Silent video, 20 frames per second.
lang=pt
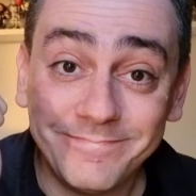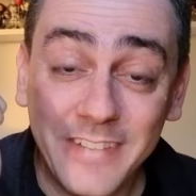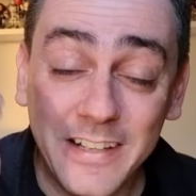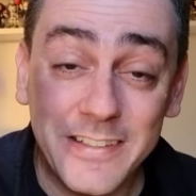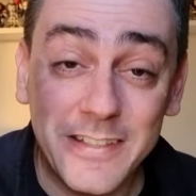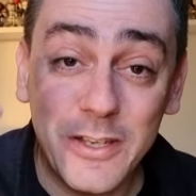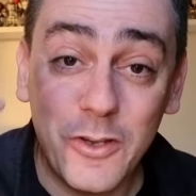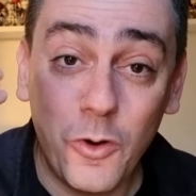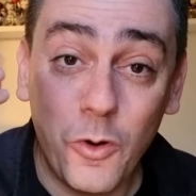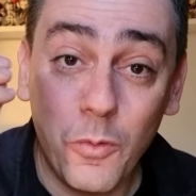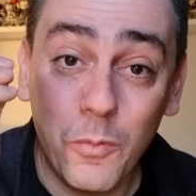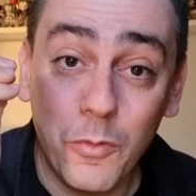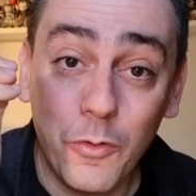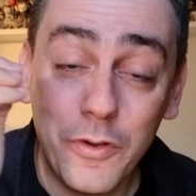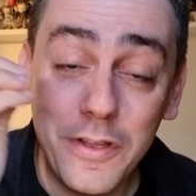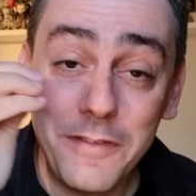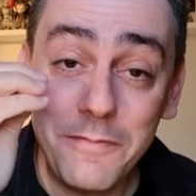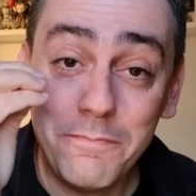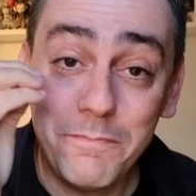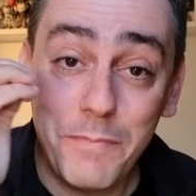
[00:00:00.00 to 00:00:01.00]
assim
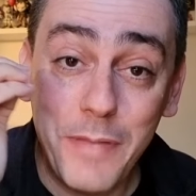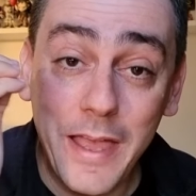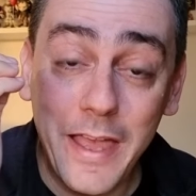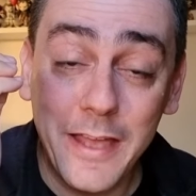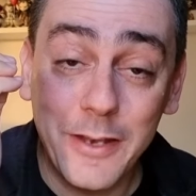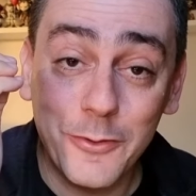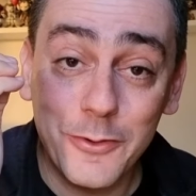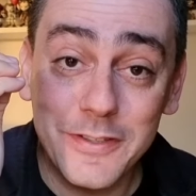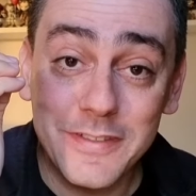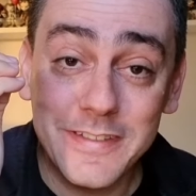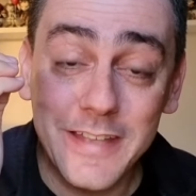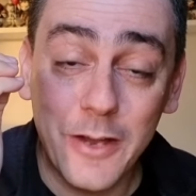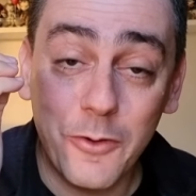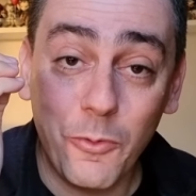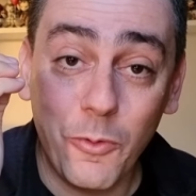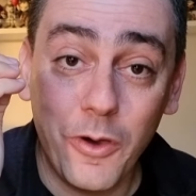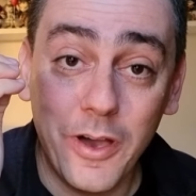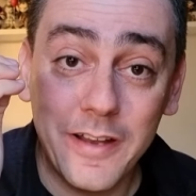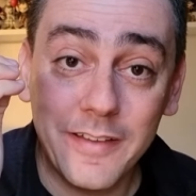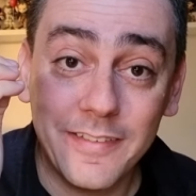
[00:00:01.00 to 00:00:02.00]
como o Império de
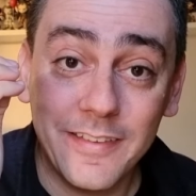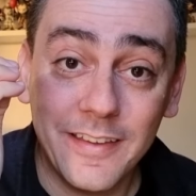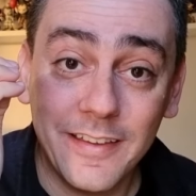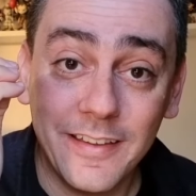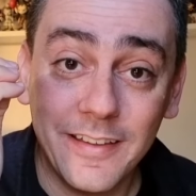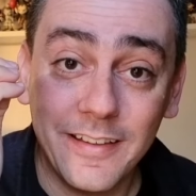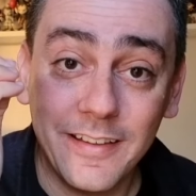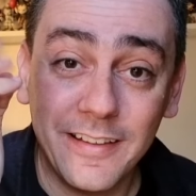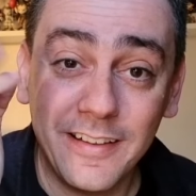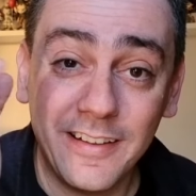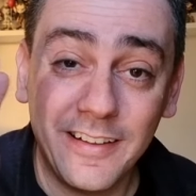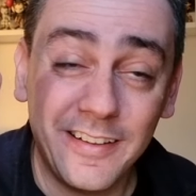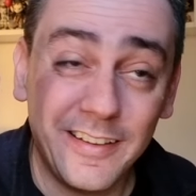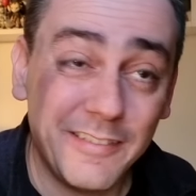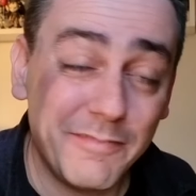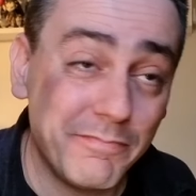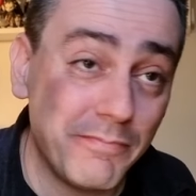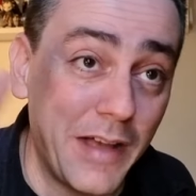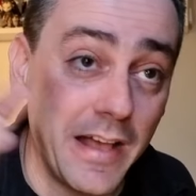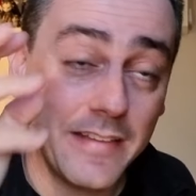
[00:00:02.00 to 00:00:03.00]
Star Wars,
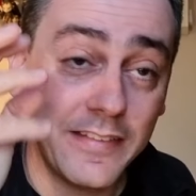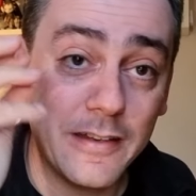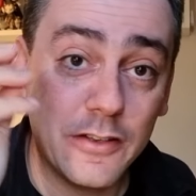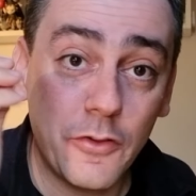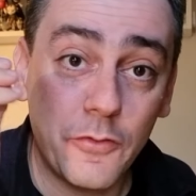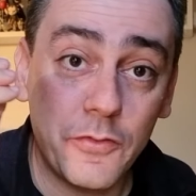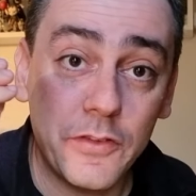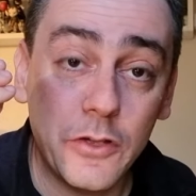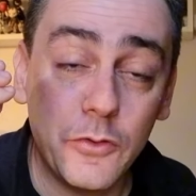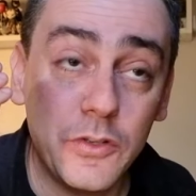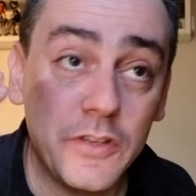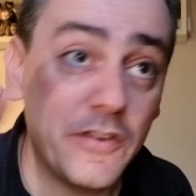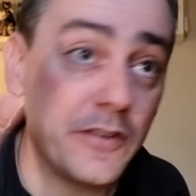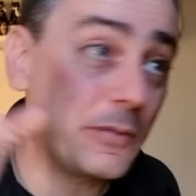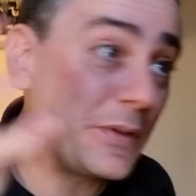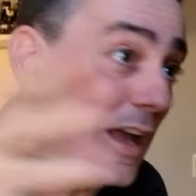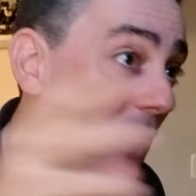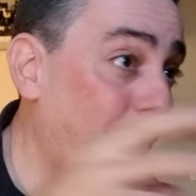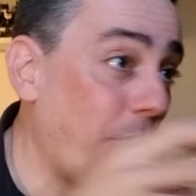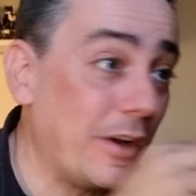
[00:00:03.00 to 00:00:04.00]
uh, Masters of the
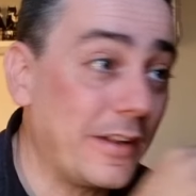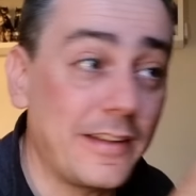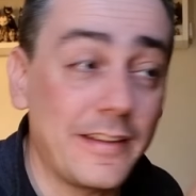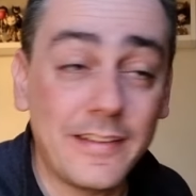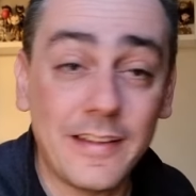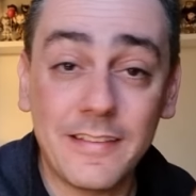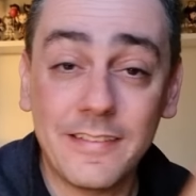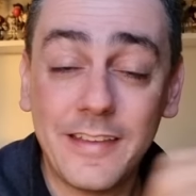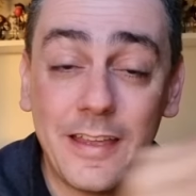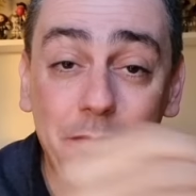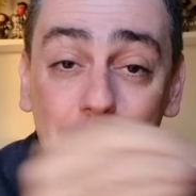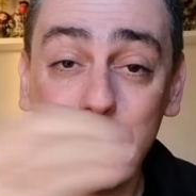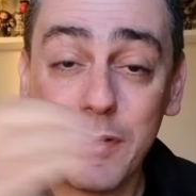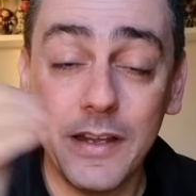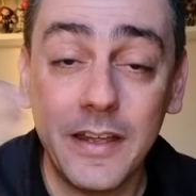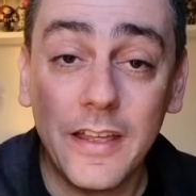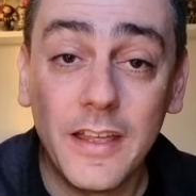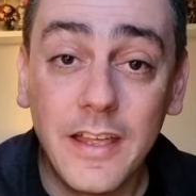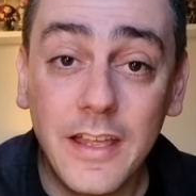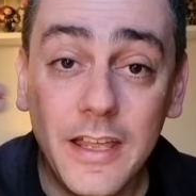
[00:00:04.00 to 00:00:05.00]
Universe, porque a Horda está
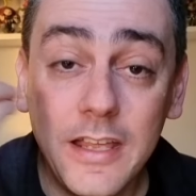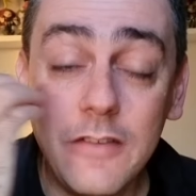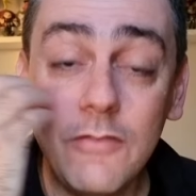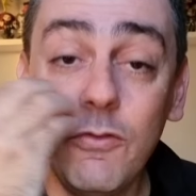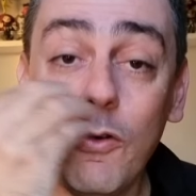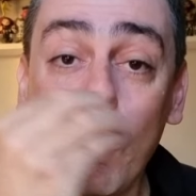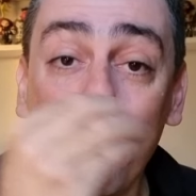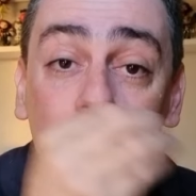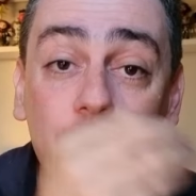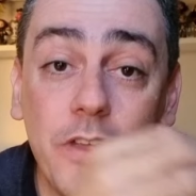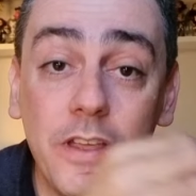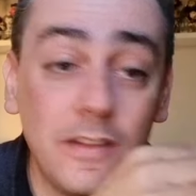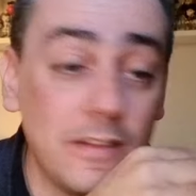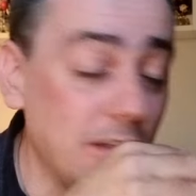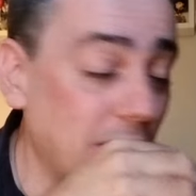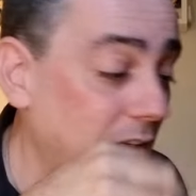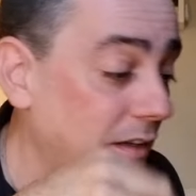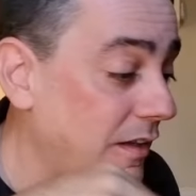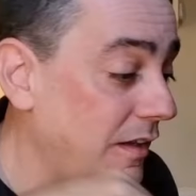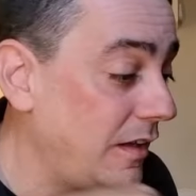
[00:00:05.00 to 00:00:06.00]
sempre
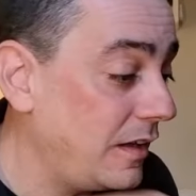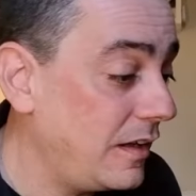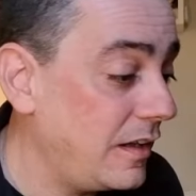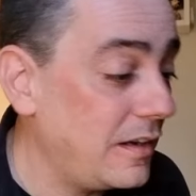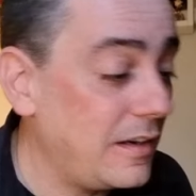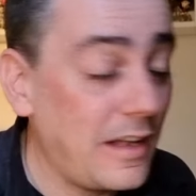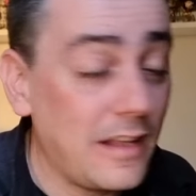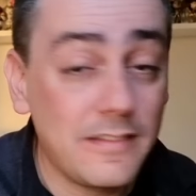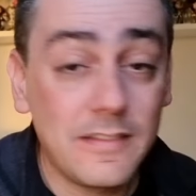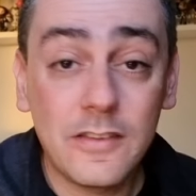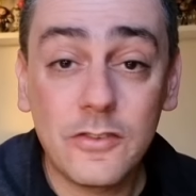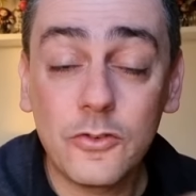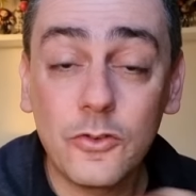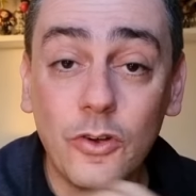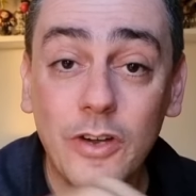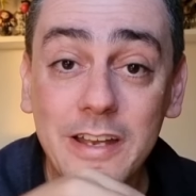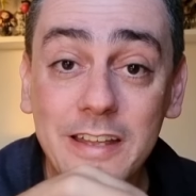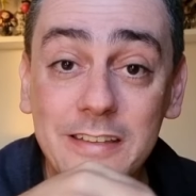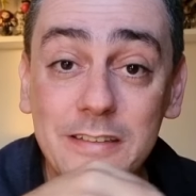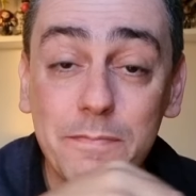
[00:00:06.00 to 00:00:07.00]
envolvida nas
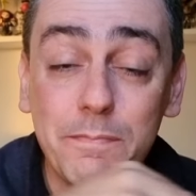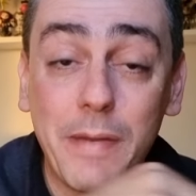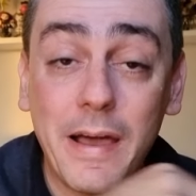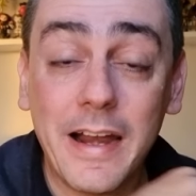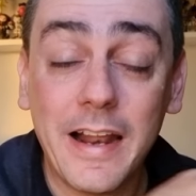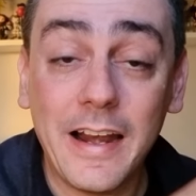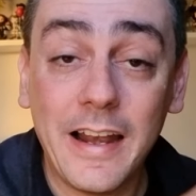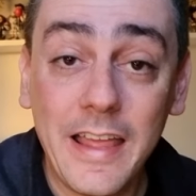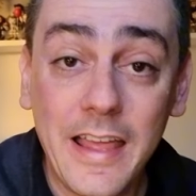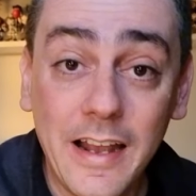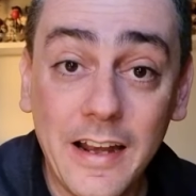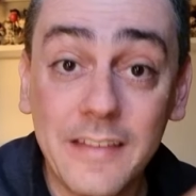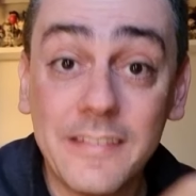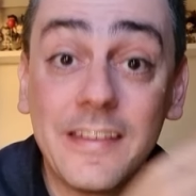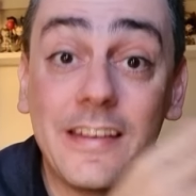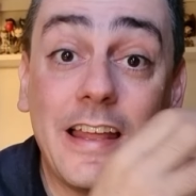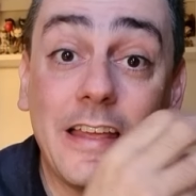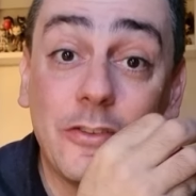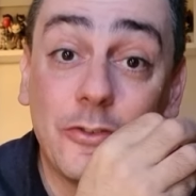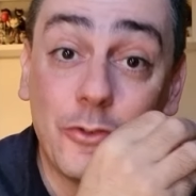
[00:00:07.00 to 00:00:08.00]
histórias paralelas
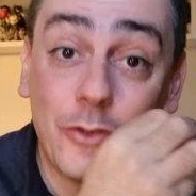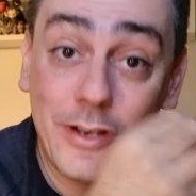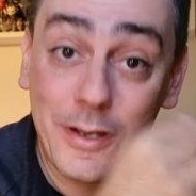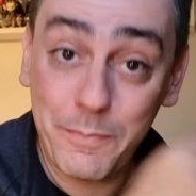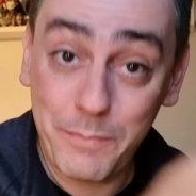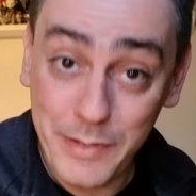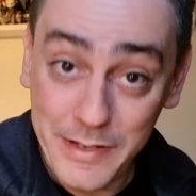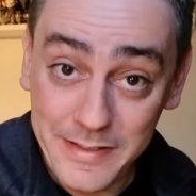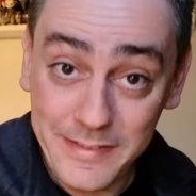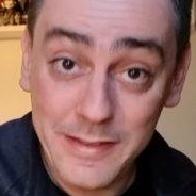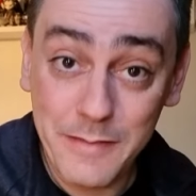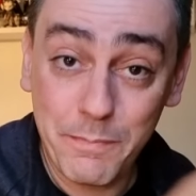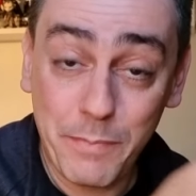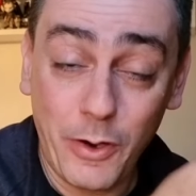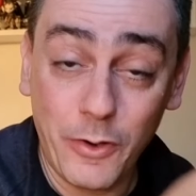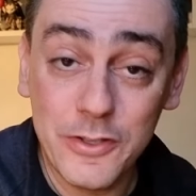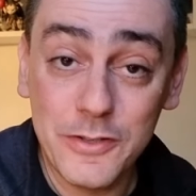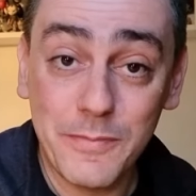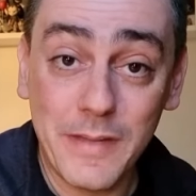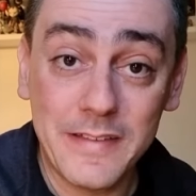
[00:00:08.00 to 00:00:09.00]
e na história
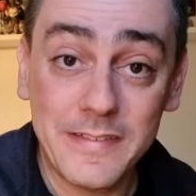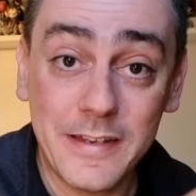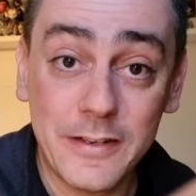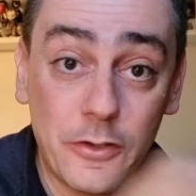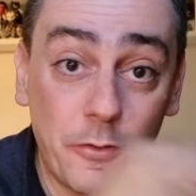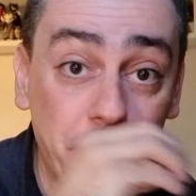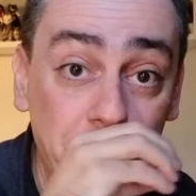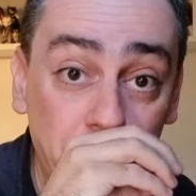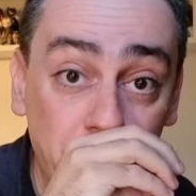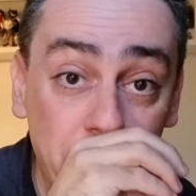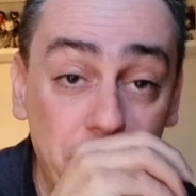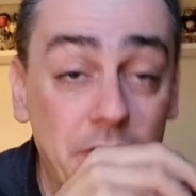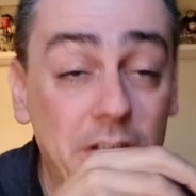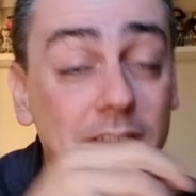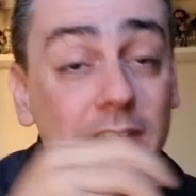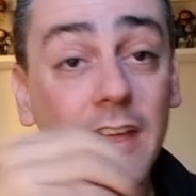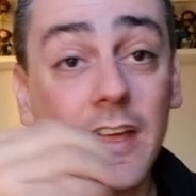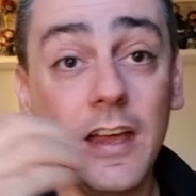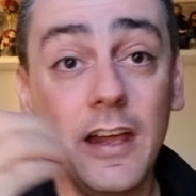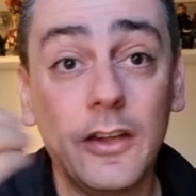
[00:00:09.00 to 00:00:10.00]
principal de Masters of the
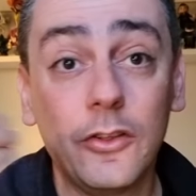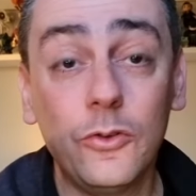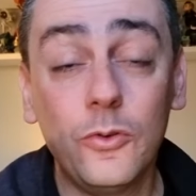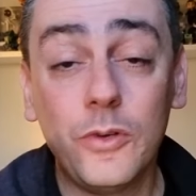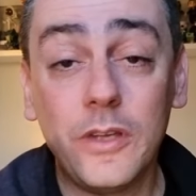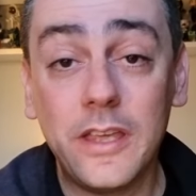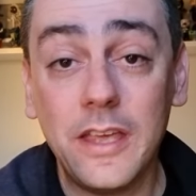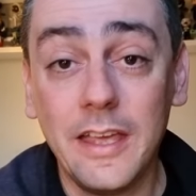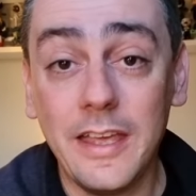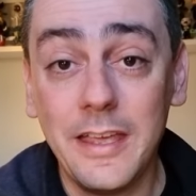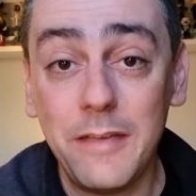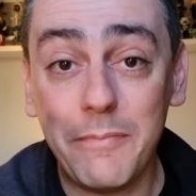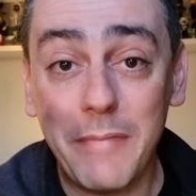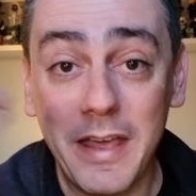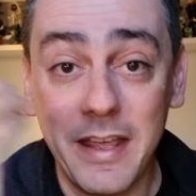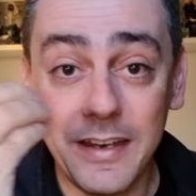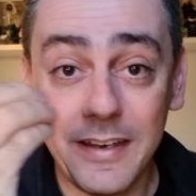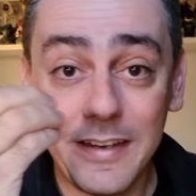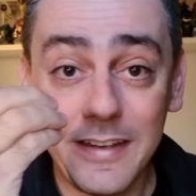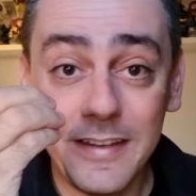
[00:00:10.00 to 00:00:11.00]
Universe, do que
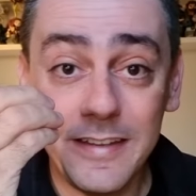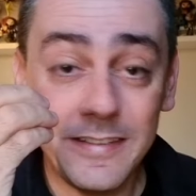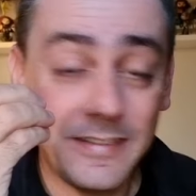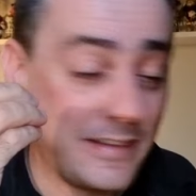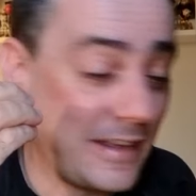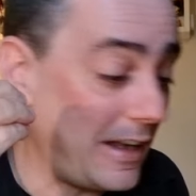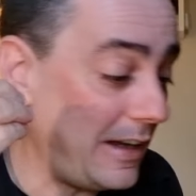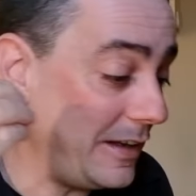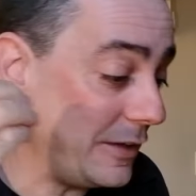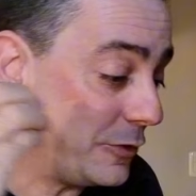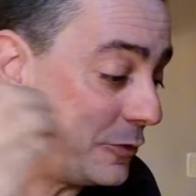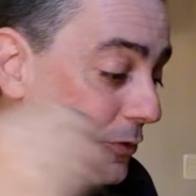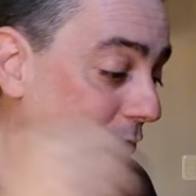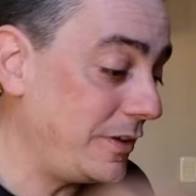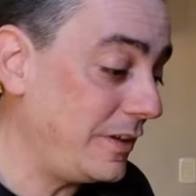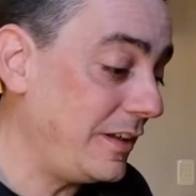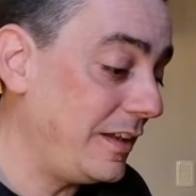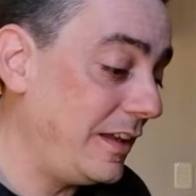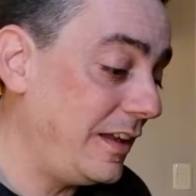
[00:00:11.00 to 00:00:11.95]
He-Man e Esqueleto.